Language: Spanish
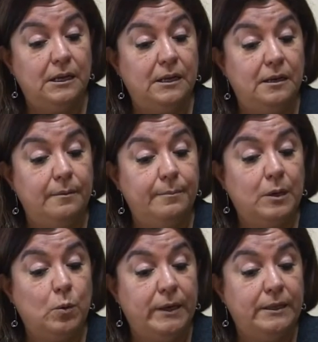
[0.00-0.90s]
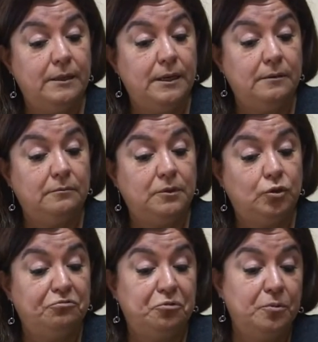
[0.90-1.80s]
eh, me cuentan,
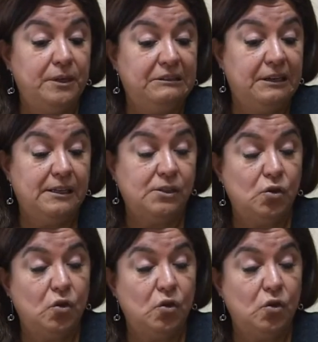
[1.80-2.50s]
yo estuve hasta las